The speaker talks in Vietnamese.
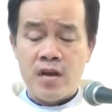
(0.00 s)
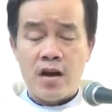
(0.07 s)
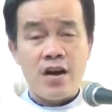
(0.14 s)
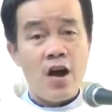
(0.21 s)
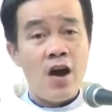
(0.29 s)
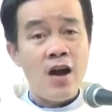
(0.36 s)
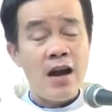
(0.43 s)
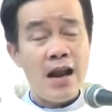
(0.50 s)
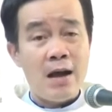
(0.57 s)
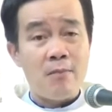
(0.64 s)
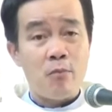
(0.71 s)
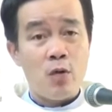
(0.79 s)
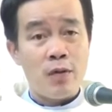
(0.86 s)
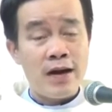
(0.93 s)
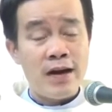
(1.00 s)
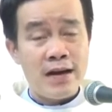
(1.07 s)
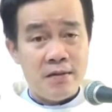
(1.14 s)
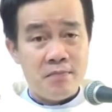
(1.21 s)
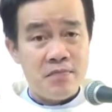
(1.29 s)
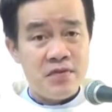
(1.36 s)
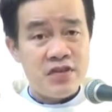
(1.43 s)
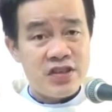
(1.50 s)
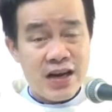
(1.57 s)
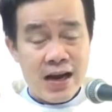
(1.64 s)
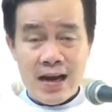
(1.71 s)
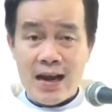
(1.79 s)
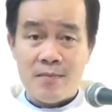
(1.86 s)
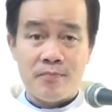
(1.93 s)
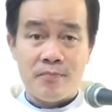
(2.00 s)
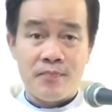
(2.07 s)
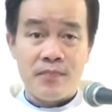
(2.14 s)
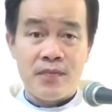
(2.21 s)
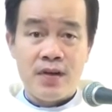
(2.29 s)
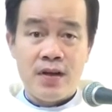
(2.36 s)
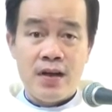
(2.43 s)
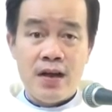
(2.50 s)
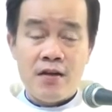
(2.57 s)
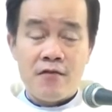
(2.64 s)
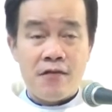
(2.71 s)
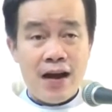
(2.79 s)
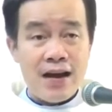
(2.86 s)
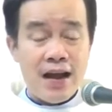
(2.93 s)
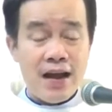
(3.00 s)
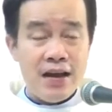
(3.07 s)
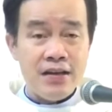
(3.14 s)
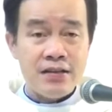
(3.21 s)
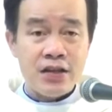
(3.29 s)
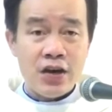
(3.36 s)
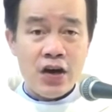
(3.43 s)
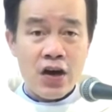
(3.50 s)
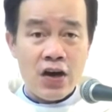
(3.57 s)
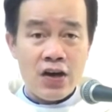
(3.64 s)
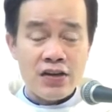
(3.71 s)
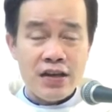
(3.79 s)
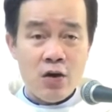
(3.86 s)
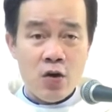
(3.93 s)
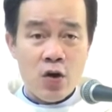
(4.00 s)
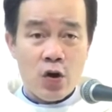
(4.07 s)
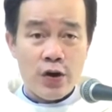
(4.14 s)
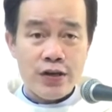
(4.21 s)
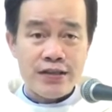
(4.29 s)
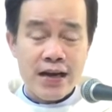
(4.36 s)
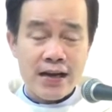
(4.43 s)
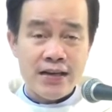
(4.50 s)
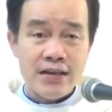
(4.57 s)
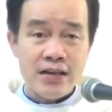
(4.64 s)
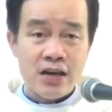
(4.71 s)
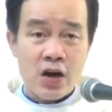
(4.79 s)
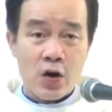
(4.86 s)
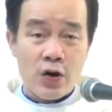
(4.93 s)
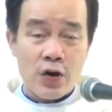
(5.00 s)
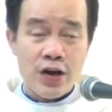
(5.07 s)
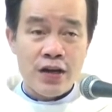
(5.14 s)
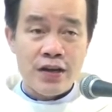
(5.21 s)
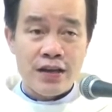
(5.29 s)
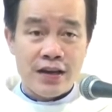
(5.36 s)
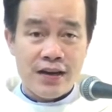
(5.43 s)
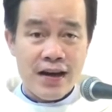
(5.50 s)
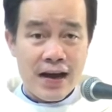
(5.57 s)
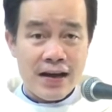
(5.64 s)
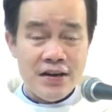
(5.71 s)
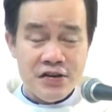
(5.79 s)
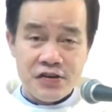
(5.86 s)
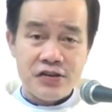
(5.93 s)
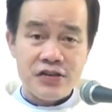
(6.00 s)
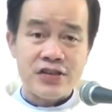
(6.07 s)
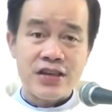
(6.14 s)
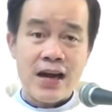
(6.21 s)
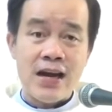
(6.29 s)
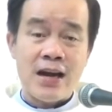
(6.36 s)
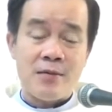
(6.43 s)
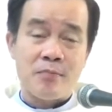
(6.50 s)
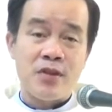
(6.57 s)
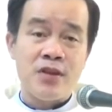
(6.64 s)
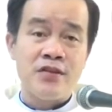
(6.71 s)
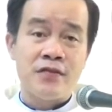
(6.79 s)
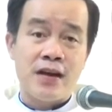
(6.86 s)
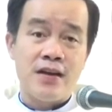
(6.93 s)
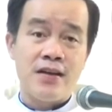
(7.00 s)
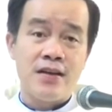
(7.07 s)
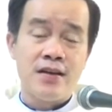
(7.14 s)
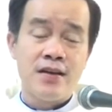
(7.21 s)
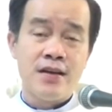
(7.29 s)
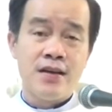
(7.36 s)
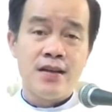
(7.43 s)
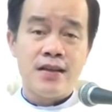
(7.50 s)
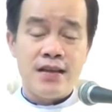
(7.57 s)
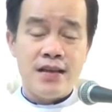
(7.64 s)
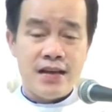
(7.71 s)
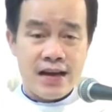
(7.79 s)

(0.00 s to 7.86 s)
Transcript: Đó là một cái điểm sai lầm. Và để cho giáo hội tránh khỏi những ảnh hưởng sai lầm như vậy, thì